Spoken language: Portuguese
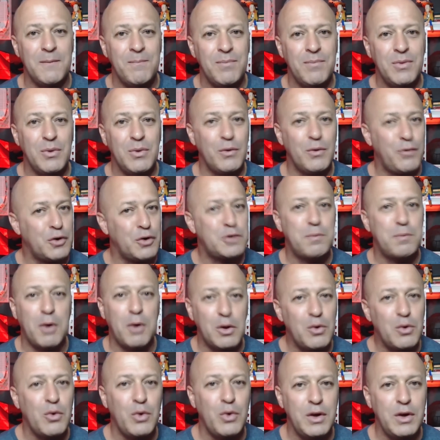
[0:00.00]
Não foi o Sport
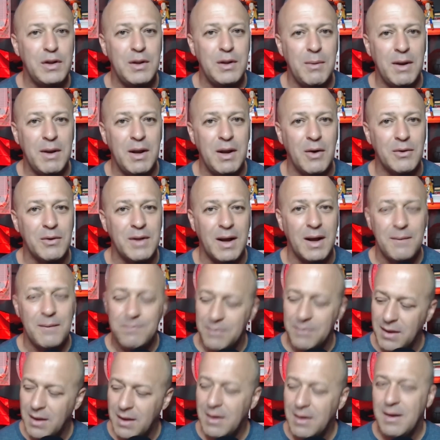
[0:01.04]
com o Curitiba não, tá?
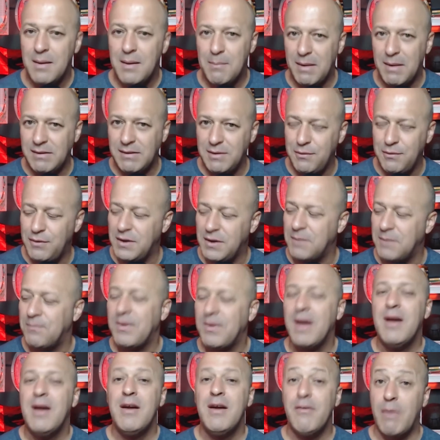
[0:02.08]
Mas enfim,
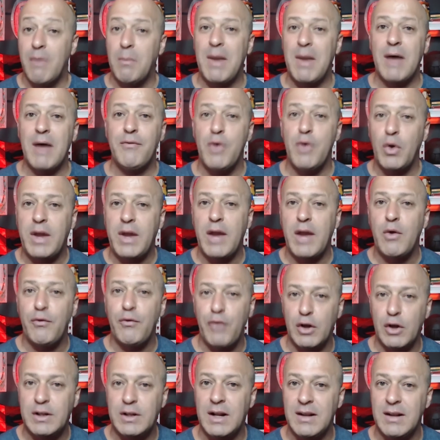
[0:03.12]
vamos lá ver o que é que o
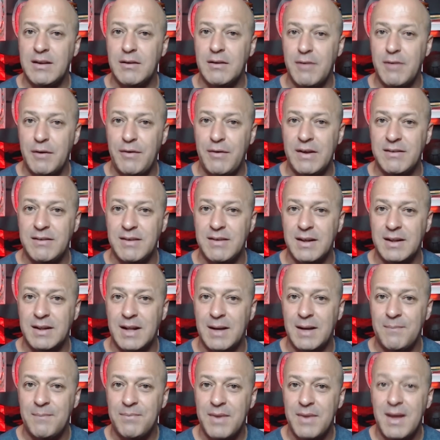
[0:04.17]
Fortaleza vai fazer,
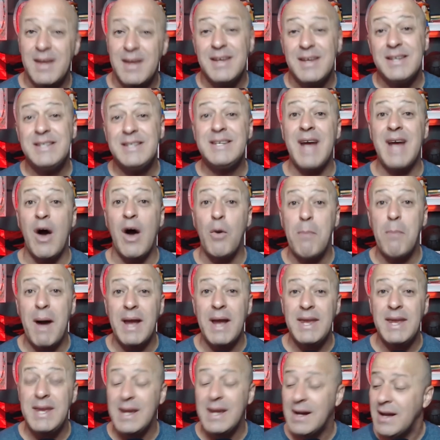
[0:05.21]
tá? Já o
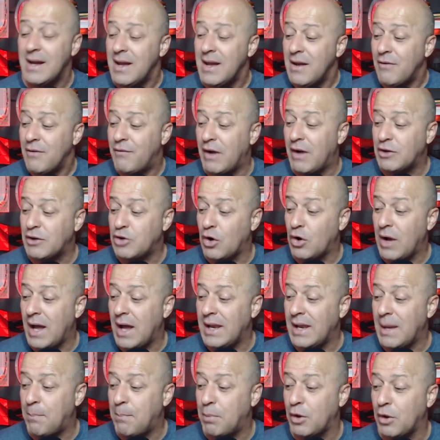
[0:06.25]
Bahia vai jogar
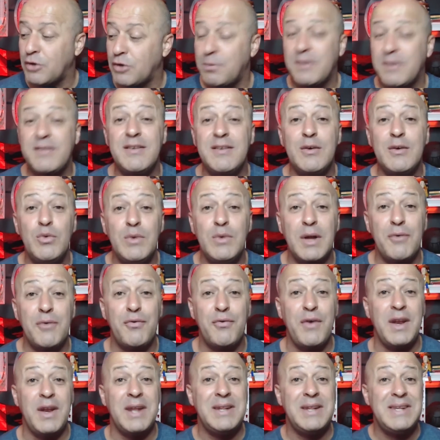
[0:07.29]
na próxima
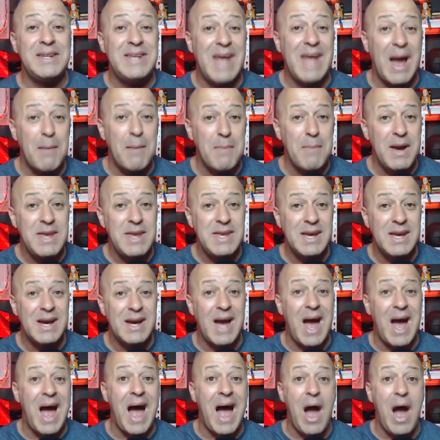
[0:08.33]
segunda-feira de amanhã
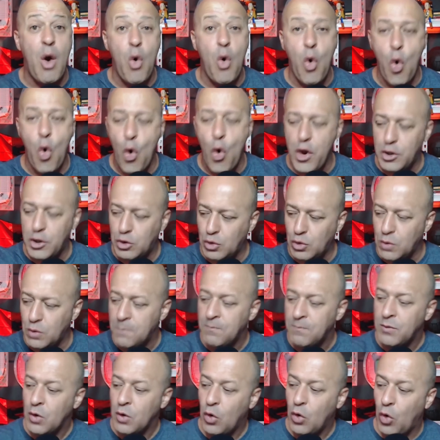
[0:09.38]
a 8
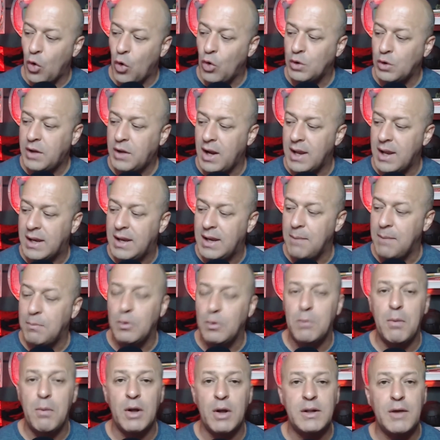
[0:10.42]
contra a equipe do
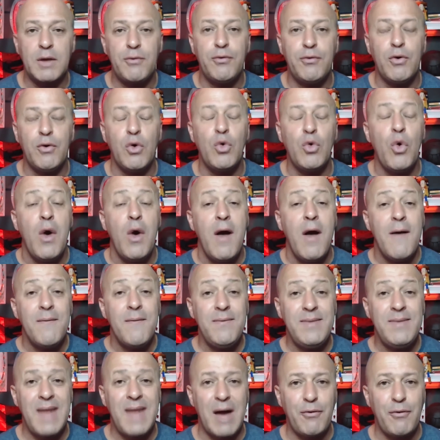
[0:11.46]
Botafogo
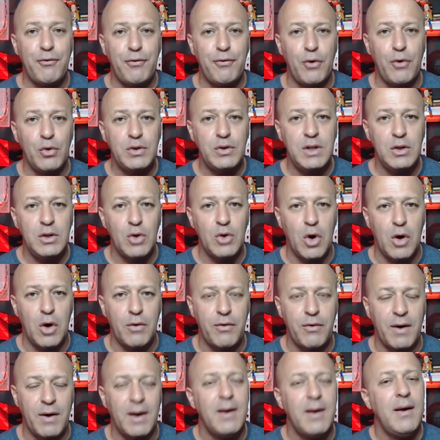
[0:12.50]
na Fonte
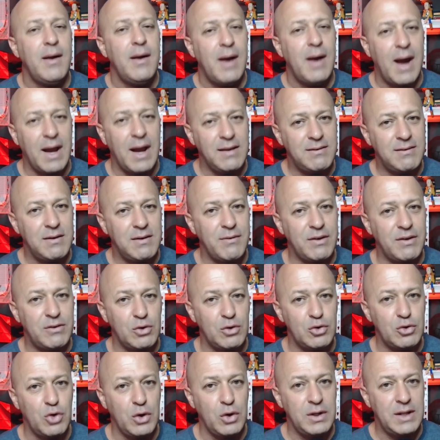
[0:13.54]
Nova. Aí sim vai ser um
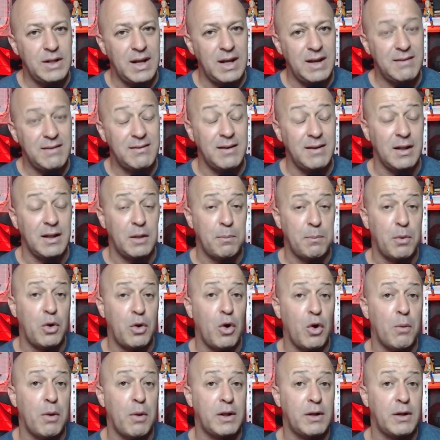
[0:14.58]
jogo interessante, porque o
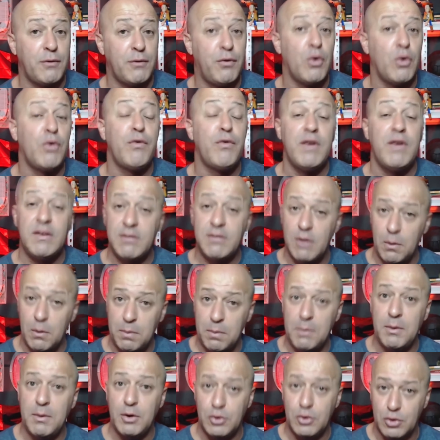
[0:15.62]
Botafogo venceu o
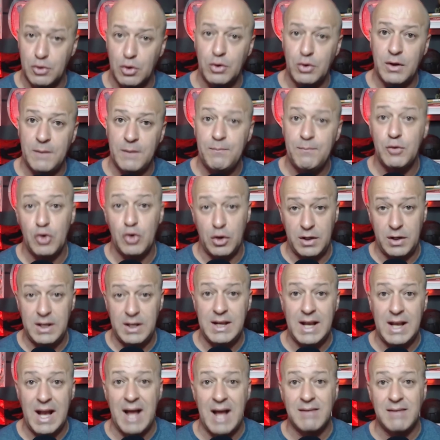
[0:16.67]
primeiro jogo, né? Jogando em
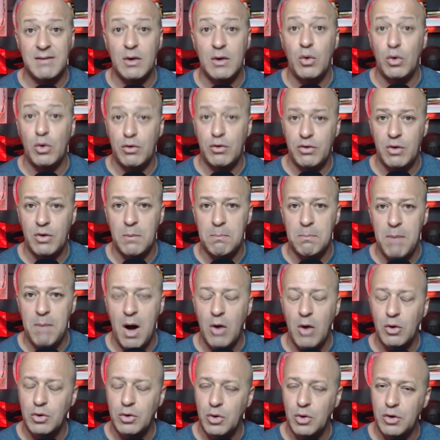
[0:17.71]
casa contra o São
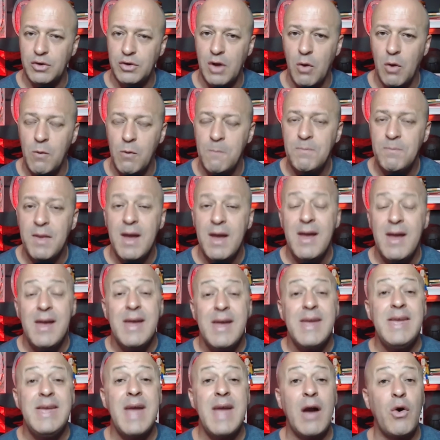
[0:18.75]
Paulo, 2 a 1
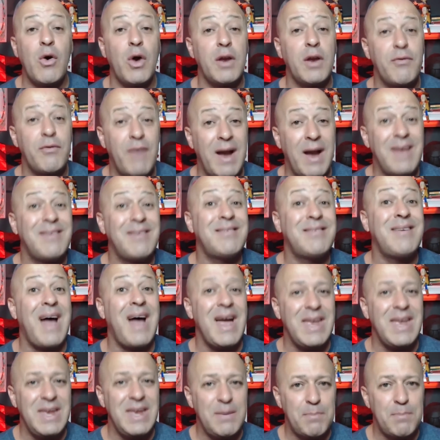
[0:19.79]
E agora vai
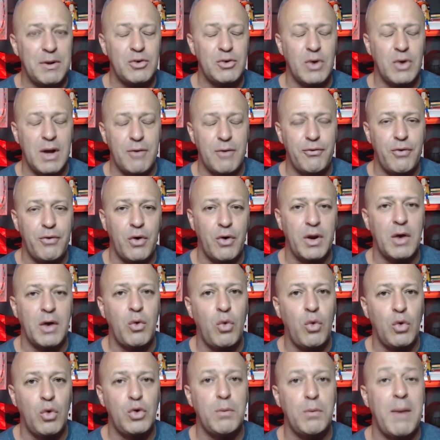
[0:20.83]
sair para jogar fora
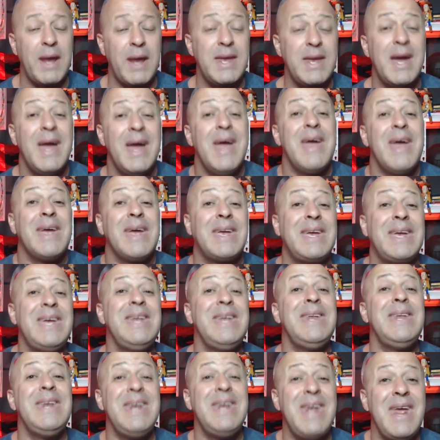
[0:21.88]
contra o Bahia, que
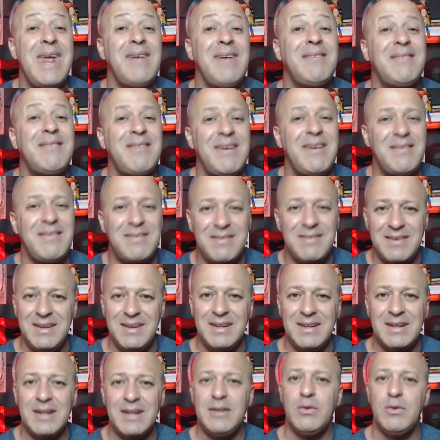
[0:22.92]

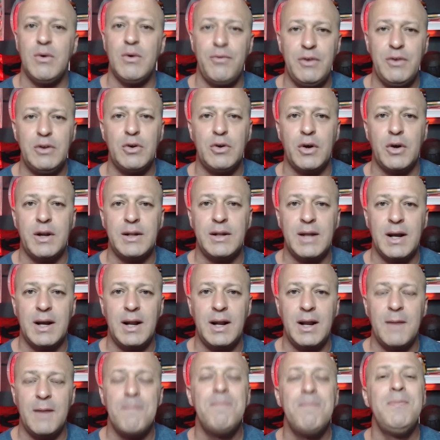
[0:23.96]
necessita de uma vitória, tá,
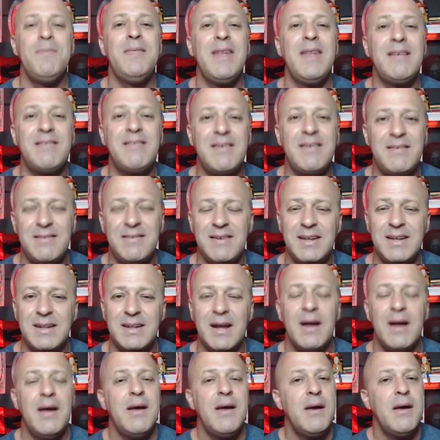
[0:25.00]
galera? Necessita.
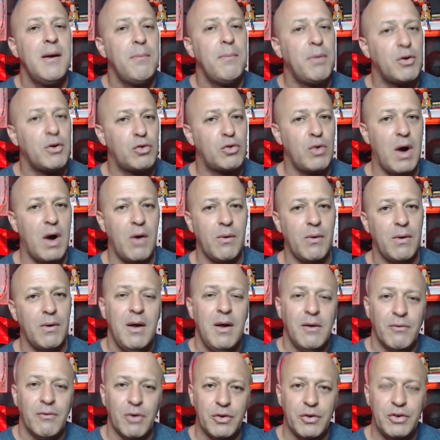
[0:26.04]
Pessoal,
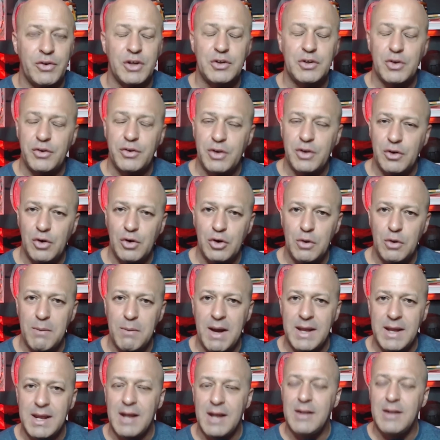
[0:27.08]
vocês torcedores do
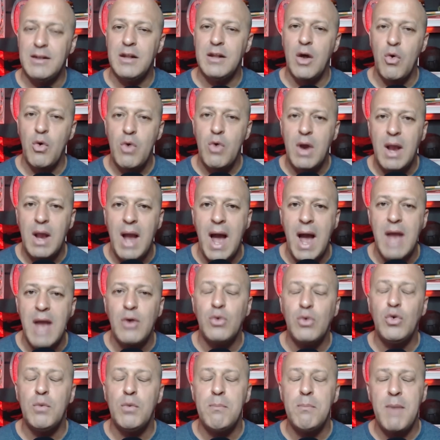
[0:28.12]
Bahia, não caiam
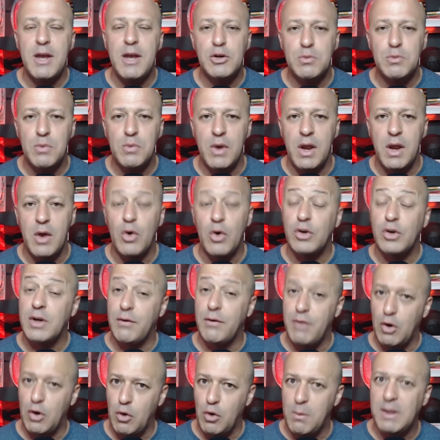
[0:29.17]
no mesmo erro. Eu já
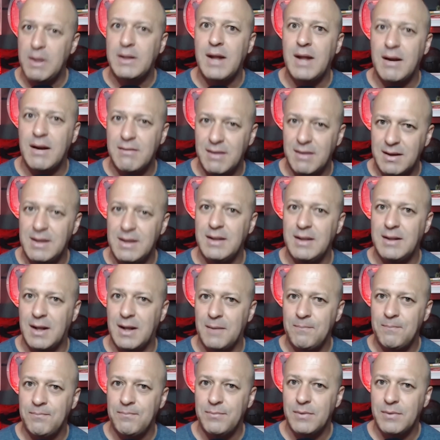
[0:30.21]
vi comentários aqui, tá?